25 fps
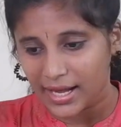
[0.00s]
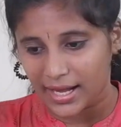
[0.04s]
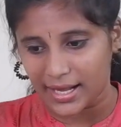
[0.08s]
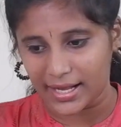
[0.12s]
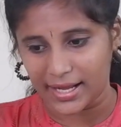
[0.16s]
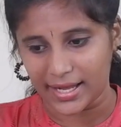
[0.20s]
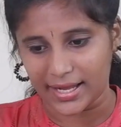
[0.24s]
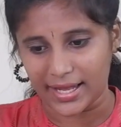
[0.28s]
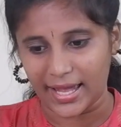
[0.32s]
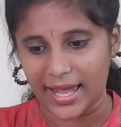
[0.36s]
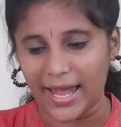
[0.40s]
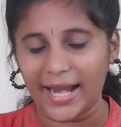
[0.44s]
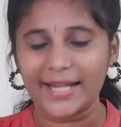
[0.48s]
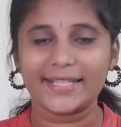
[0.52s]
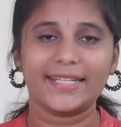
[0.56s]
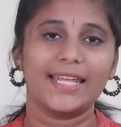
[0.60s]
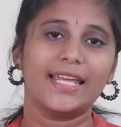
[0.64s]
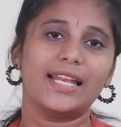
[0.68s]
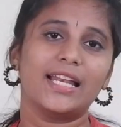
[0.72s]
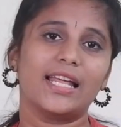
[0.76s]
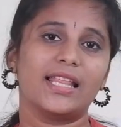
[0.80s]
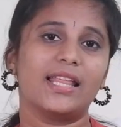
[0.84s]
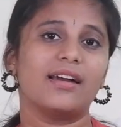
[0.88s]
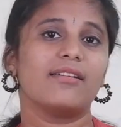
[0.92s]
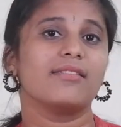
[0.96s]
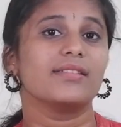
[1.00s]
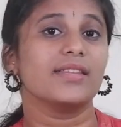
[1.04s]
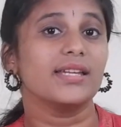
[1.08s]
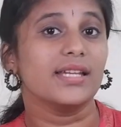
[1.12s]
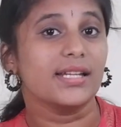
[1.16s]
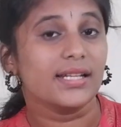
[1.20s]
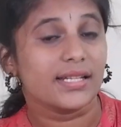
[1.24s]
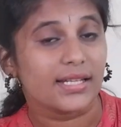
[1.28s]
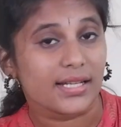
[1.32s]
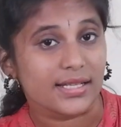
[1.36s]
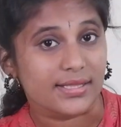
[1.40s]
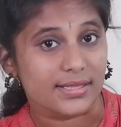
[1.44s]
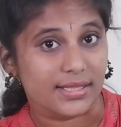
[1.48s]
எனக்கு ஆக்டிங்லலாம் வந்து
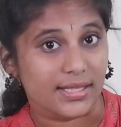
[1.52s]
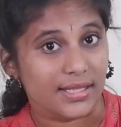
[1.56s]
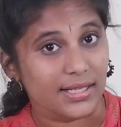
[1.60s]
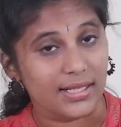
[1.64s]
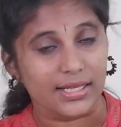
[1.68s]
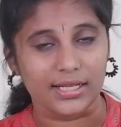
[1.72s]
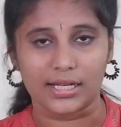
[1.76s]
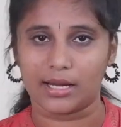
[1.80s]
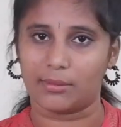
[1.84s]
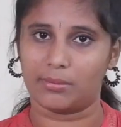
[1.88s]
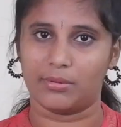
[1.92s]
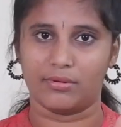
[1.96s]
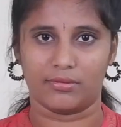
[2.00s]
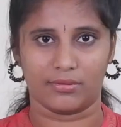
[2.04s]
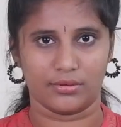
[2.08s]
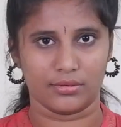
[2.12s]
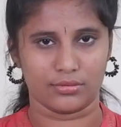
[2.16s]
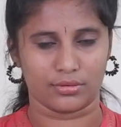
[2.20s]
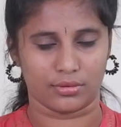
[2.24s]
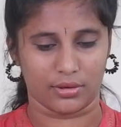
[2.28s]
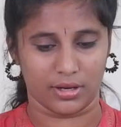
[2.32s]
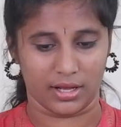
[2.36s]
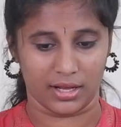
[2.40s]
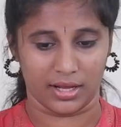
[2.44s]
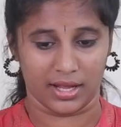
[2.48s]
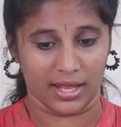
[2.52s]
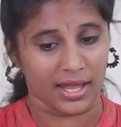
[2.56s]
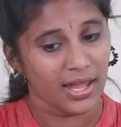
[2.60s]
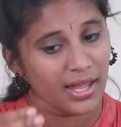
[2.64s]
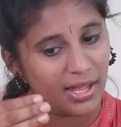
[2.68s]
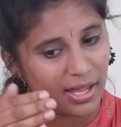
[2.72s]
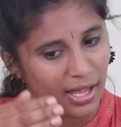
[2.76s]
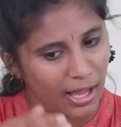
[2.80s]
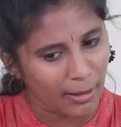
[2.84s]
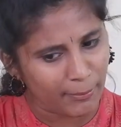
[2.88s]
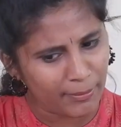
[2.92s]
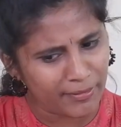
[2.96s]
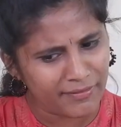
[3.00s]
இன்ட்ரெஸ்ட் இருக்கு அப்படின்னு வந்து சொன்னாங்க
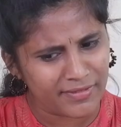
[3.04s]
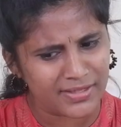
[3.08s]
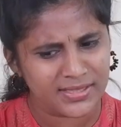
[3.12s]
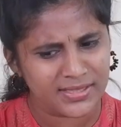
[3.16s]
அப்போ